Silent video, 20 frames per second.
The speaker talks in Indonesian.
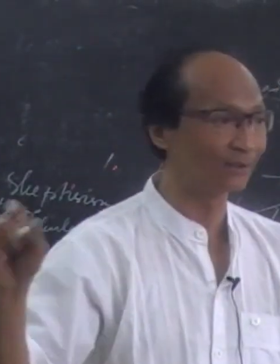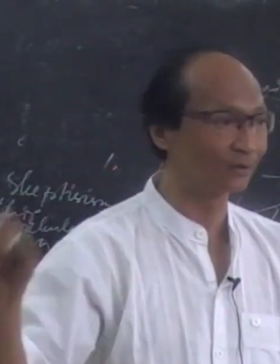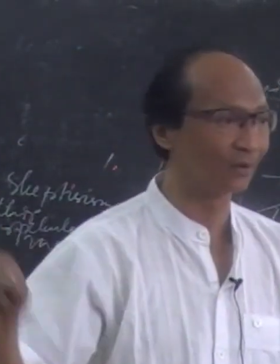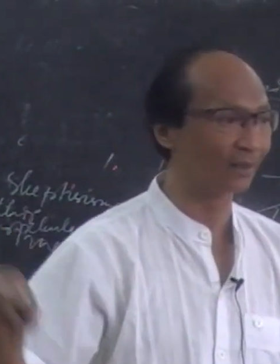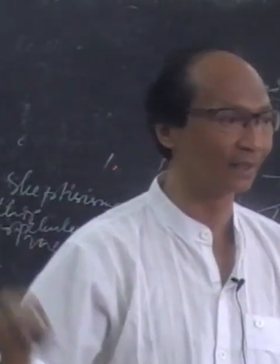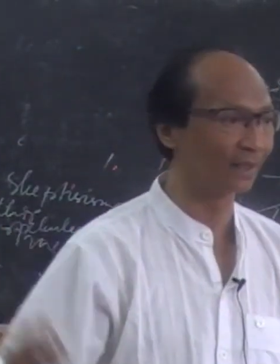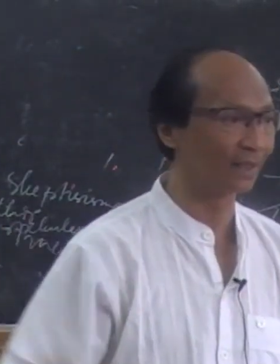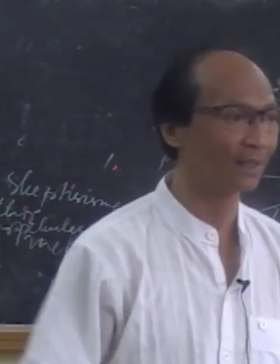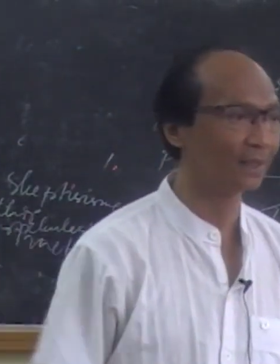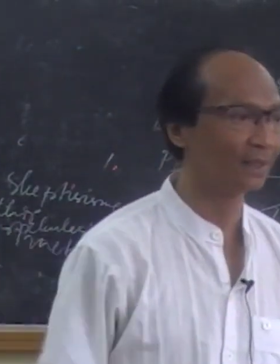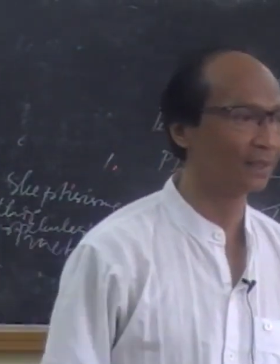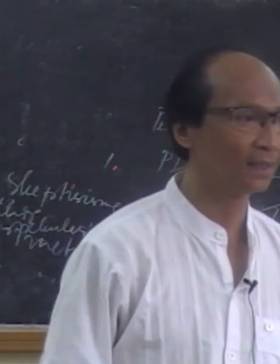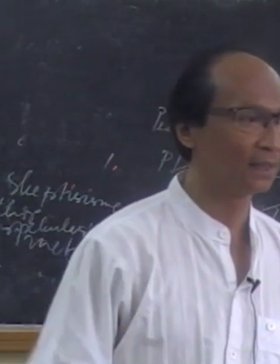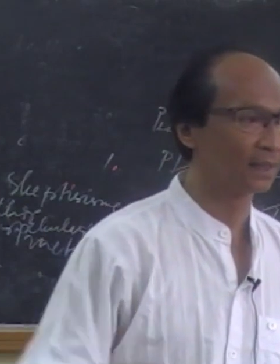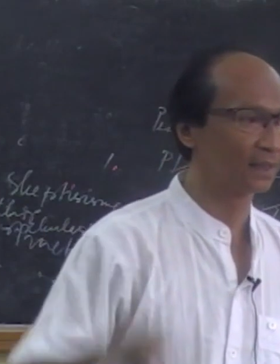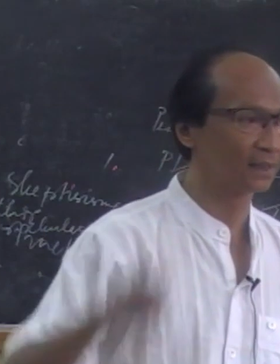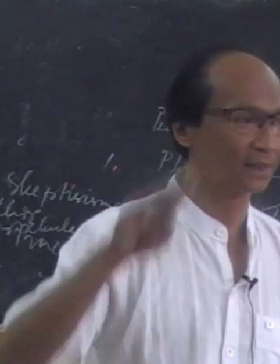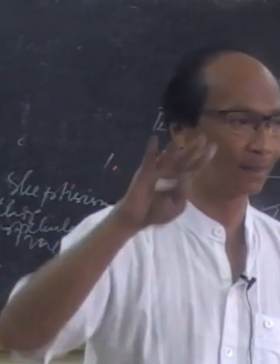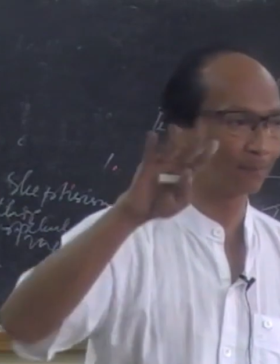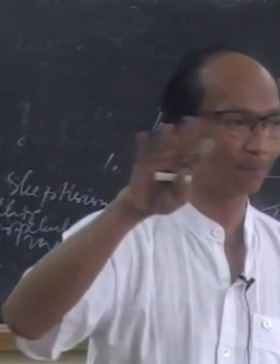gitu kan ya,
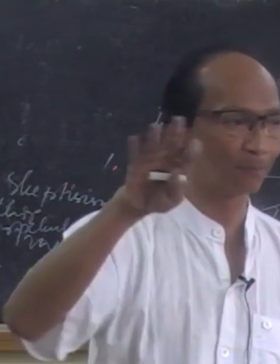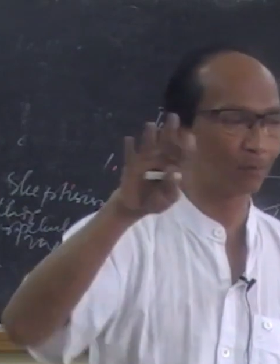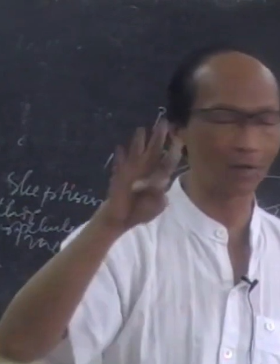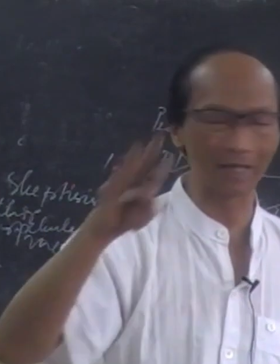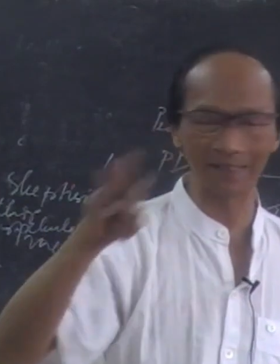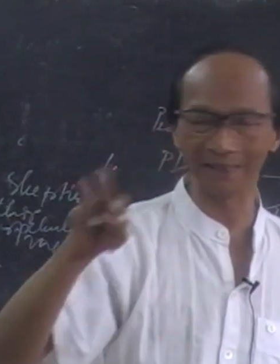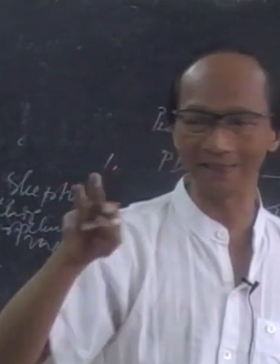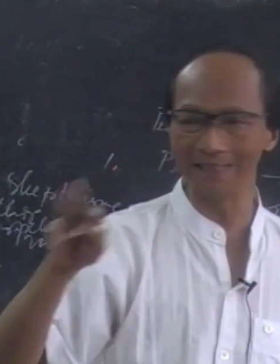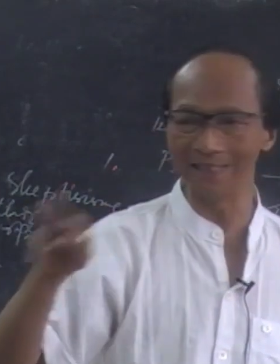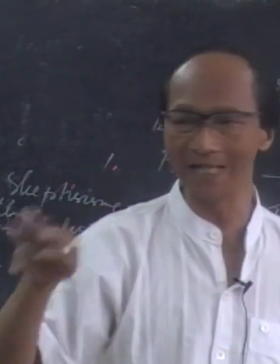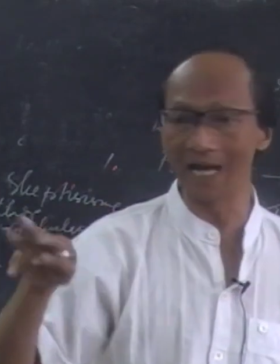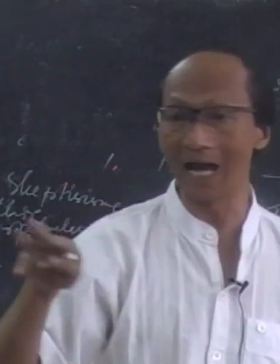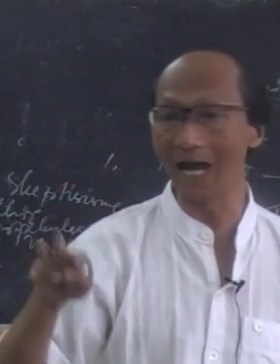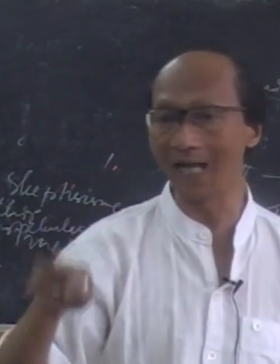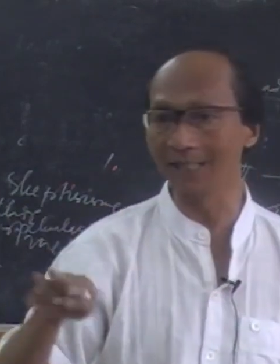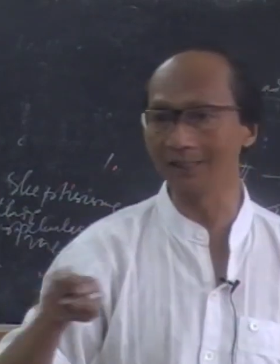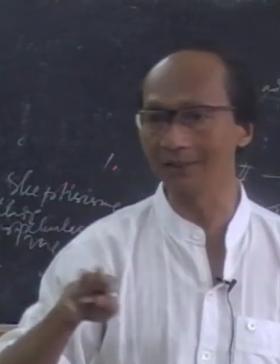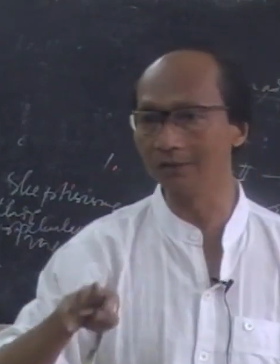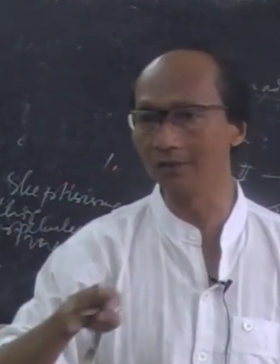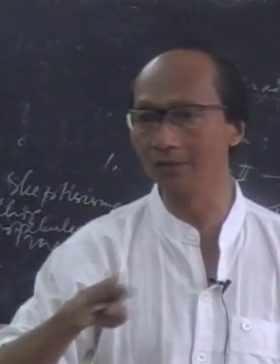ke dalam pola
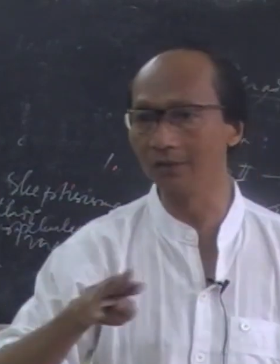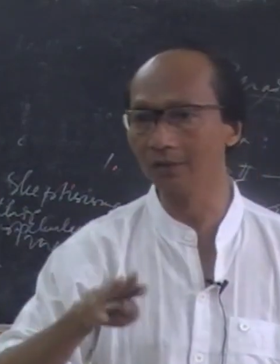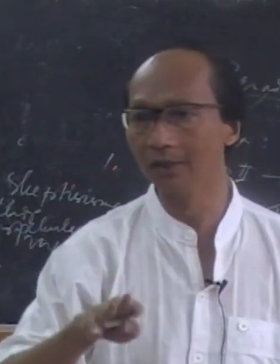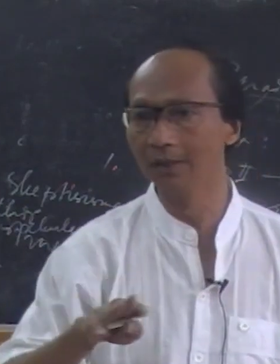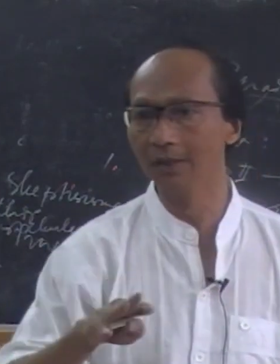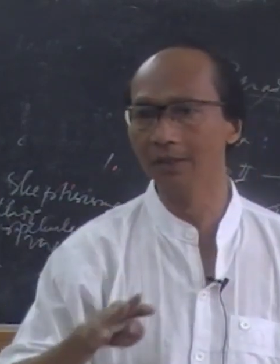tigaan gitu.